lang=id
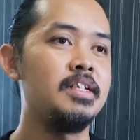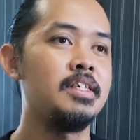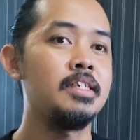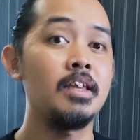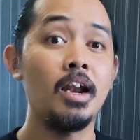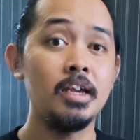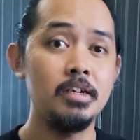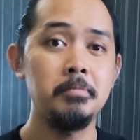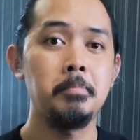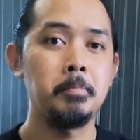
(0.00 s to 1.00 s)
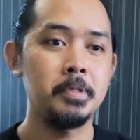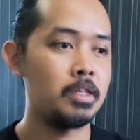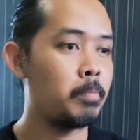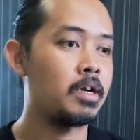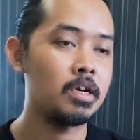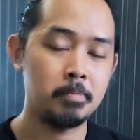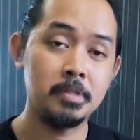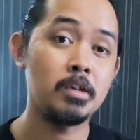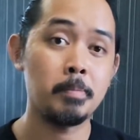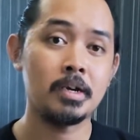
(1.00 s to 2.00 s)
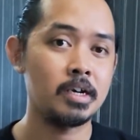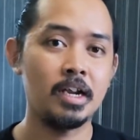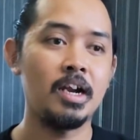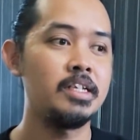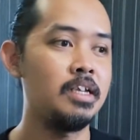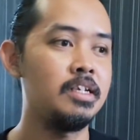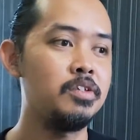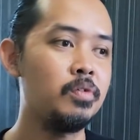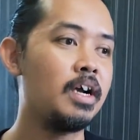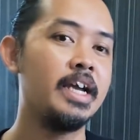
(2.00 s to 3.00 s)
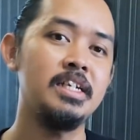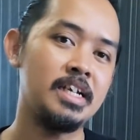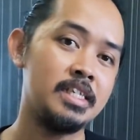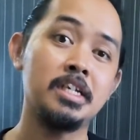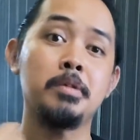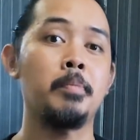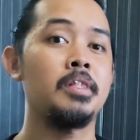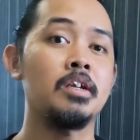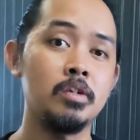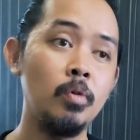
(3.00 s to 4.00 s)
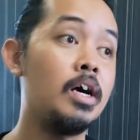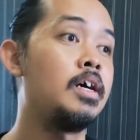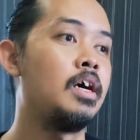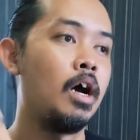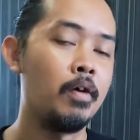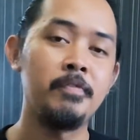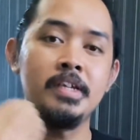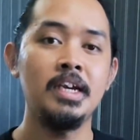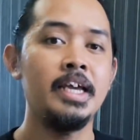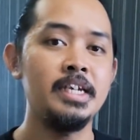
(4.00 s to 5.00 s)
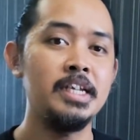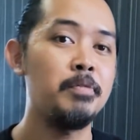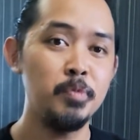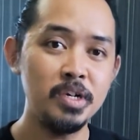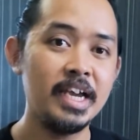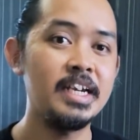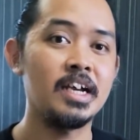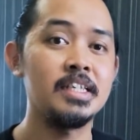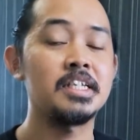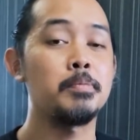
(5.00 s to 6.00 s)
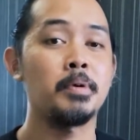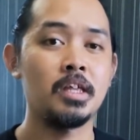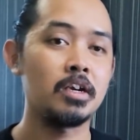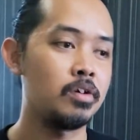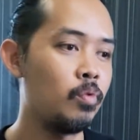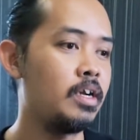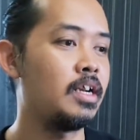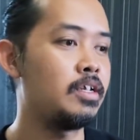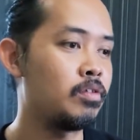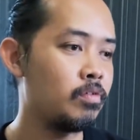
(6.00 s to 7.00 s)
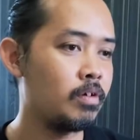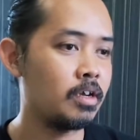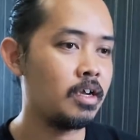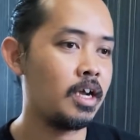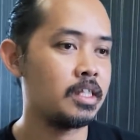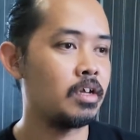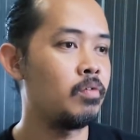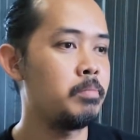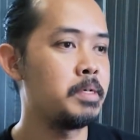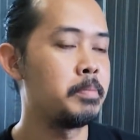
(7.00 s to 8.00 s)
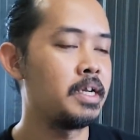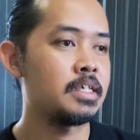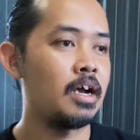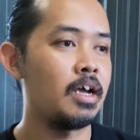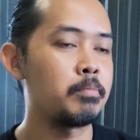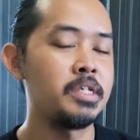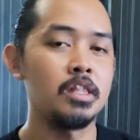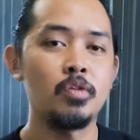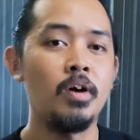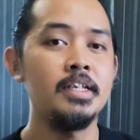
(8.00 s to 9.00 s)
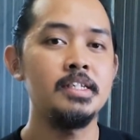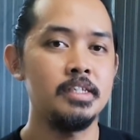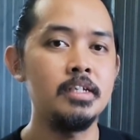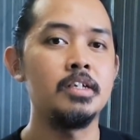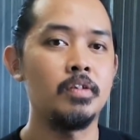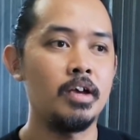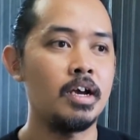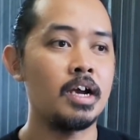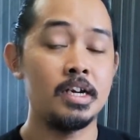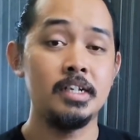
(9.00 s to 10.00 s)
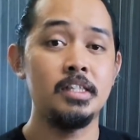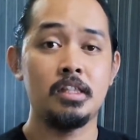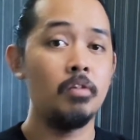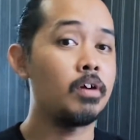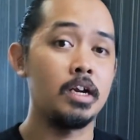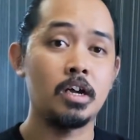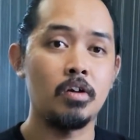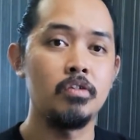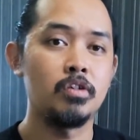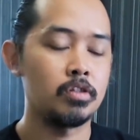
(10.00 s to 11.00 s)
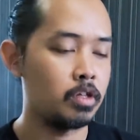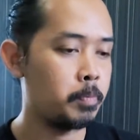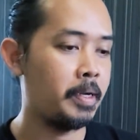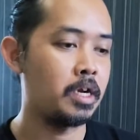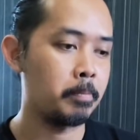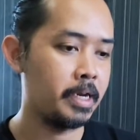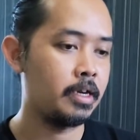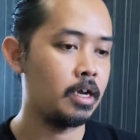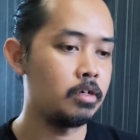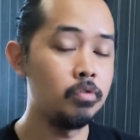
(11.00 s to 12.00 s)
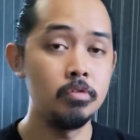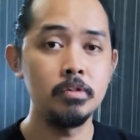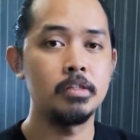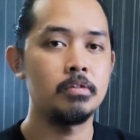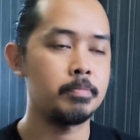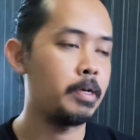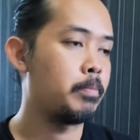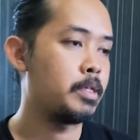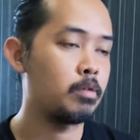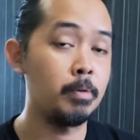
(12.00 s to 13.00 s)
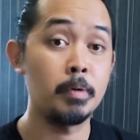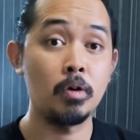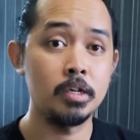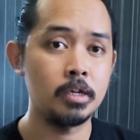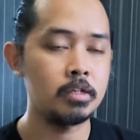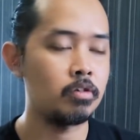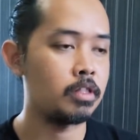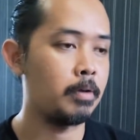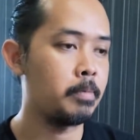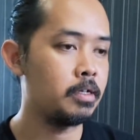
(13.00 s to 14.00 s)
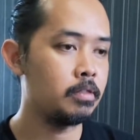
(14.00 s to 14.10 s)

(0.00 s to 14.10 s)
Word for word: di sisi lain Peter Parker Peter Parker yang lainnya ini juga kayak dikasih kesempatan kedua villainnya pun kayak dikasih kesempatan kedua dan itu tuh kata gue bener-bener sangat menyentuh aja sih gitu ya karena kita tahu kan kalau lu nonton Spider-Man yang dulu gitu Spider-Man Tobey Maguire terutama